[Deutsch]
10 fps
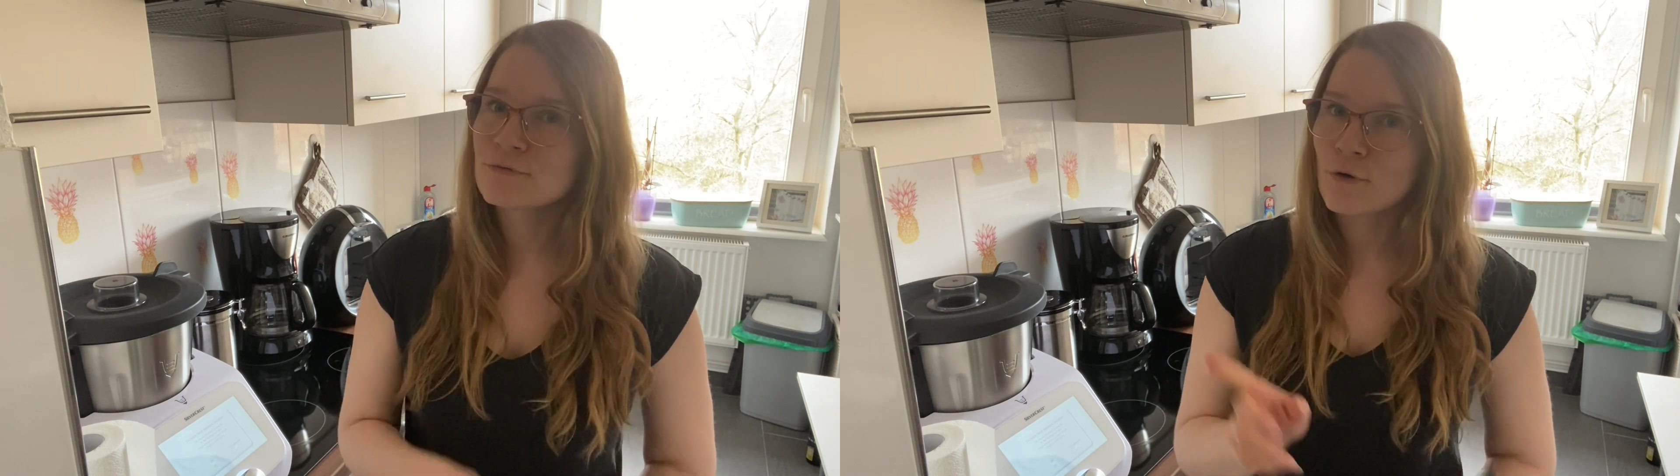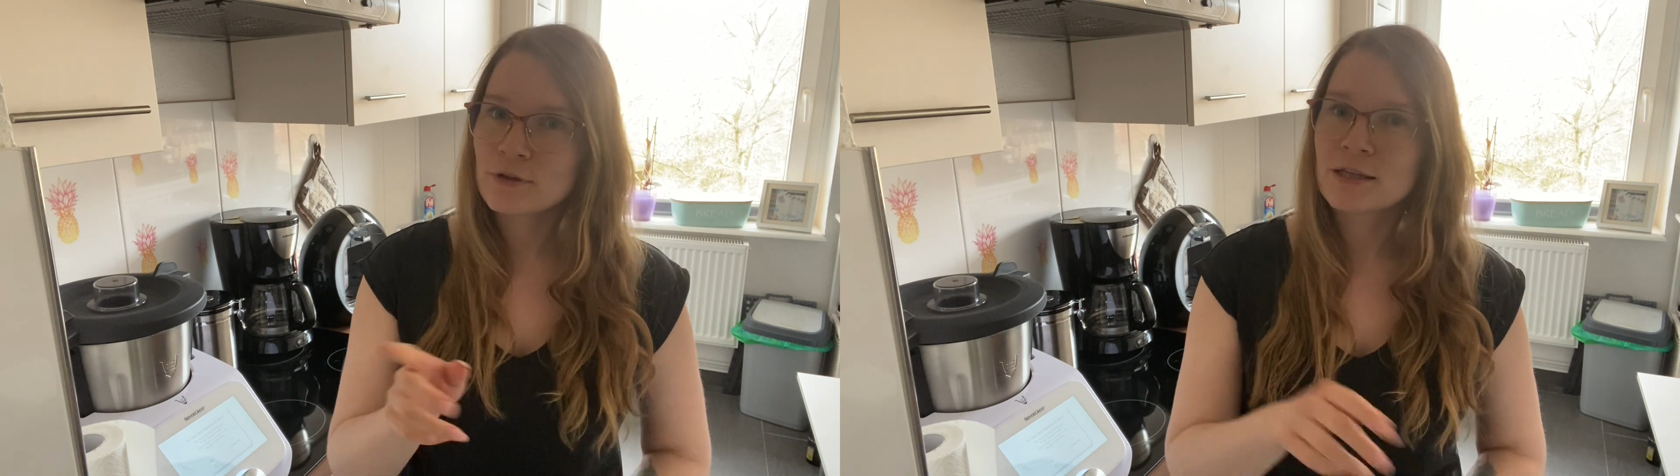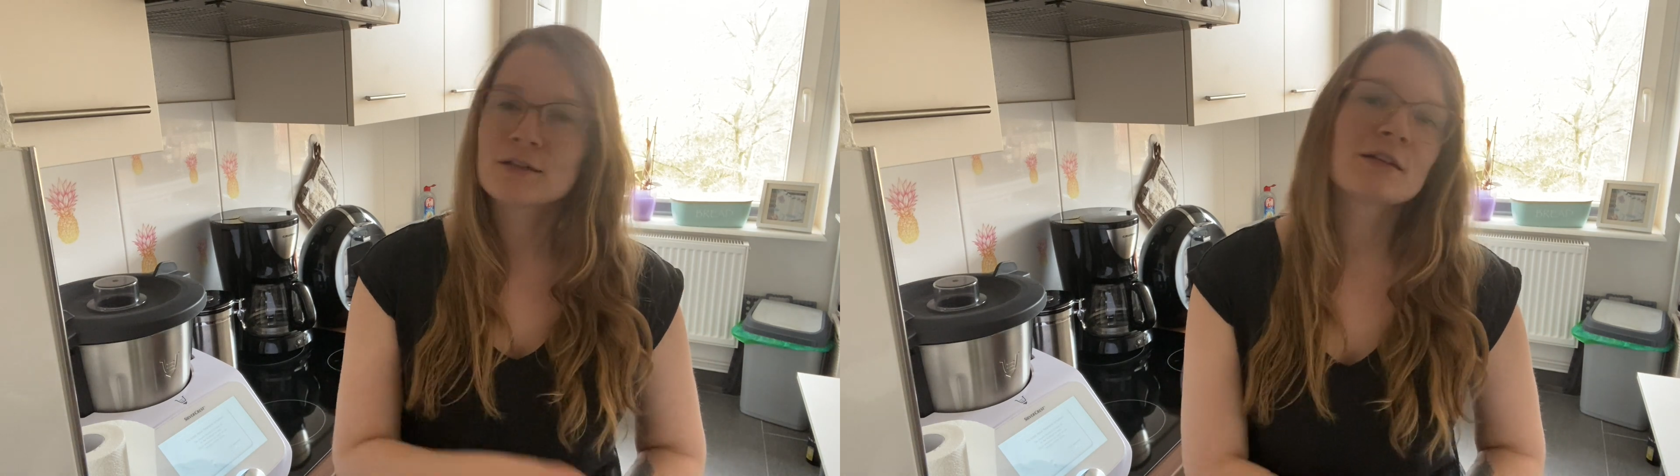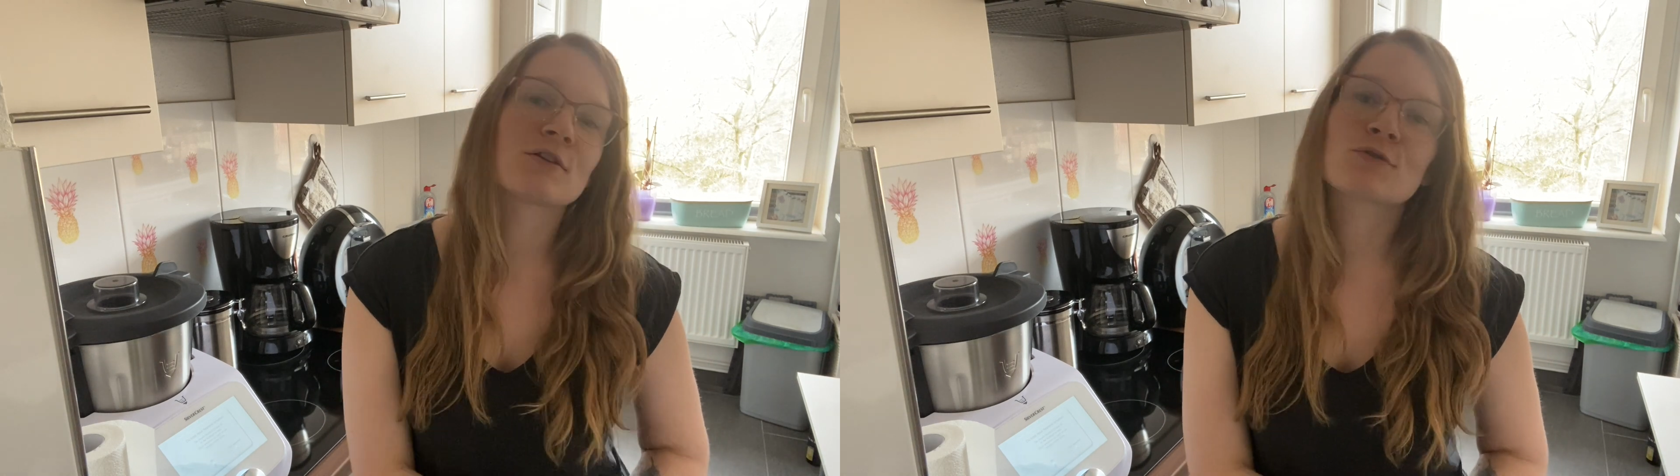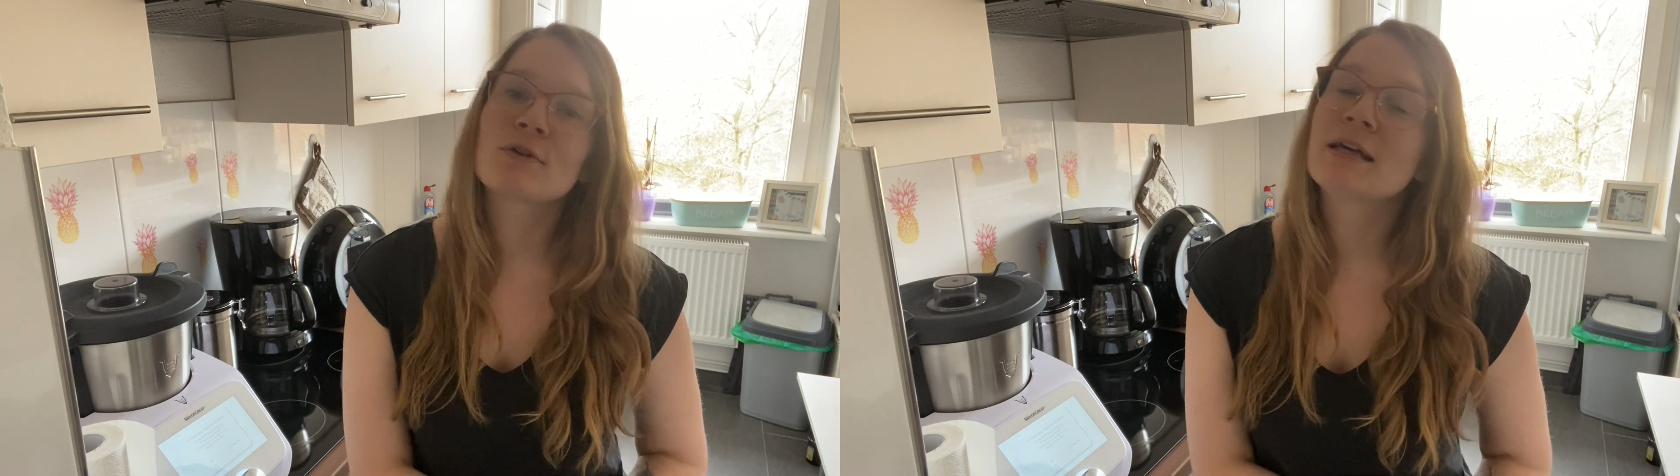Wochenende dann
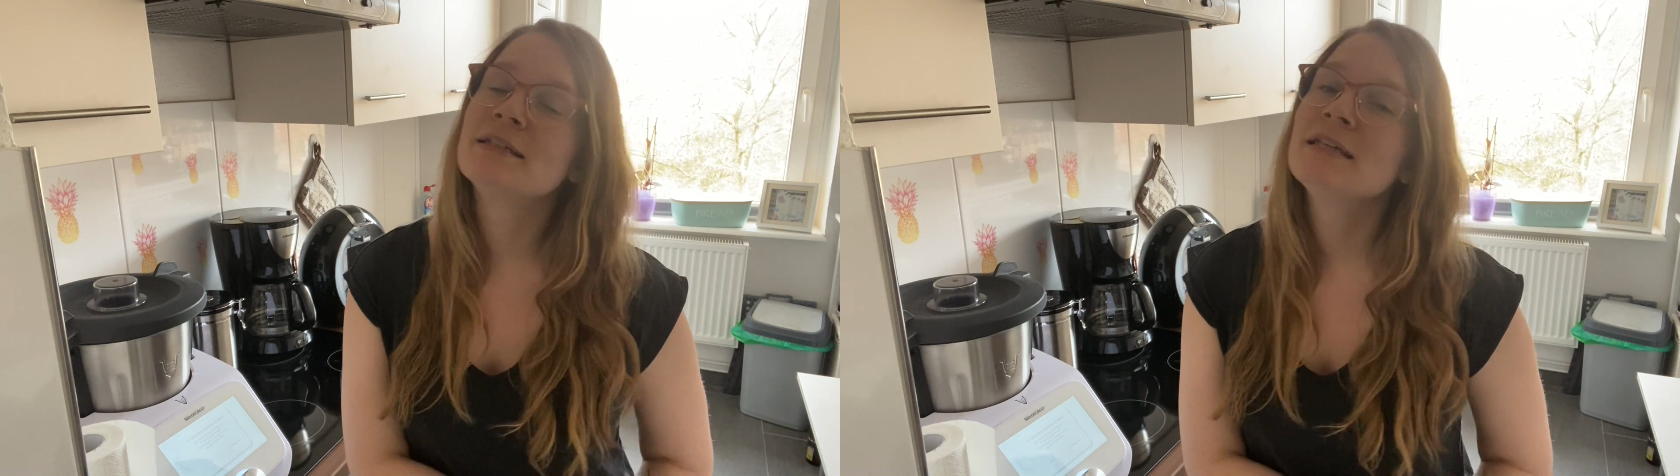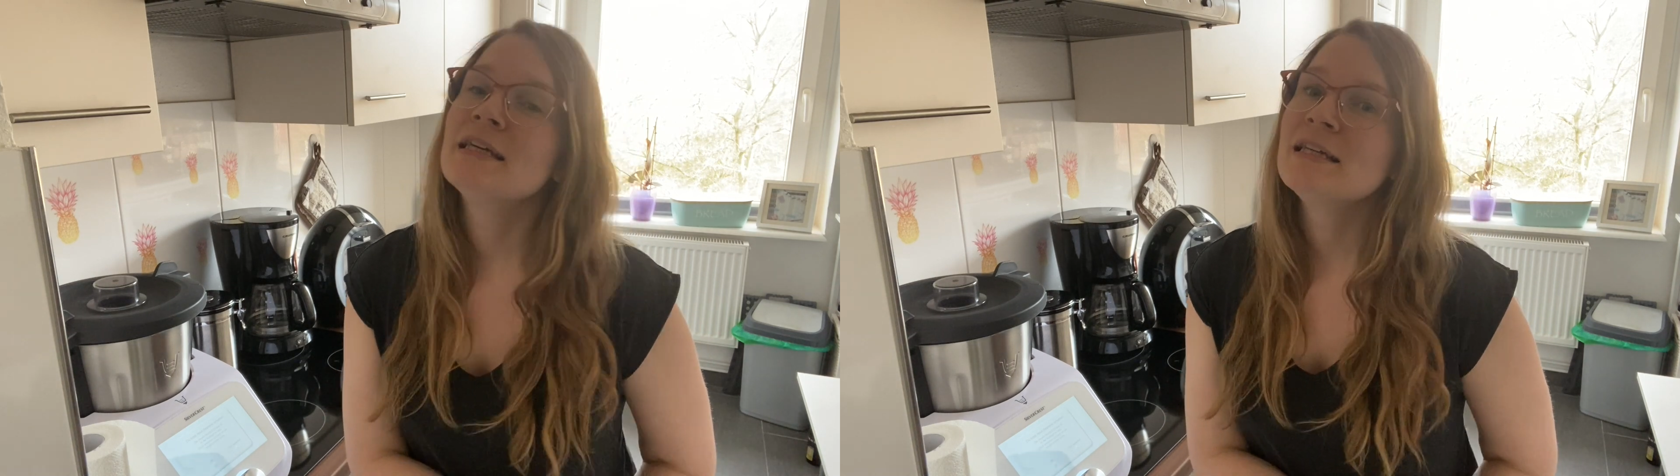schon ein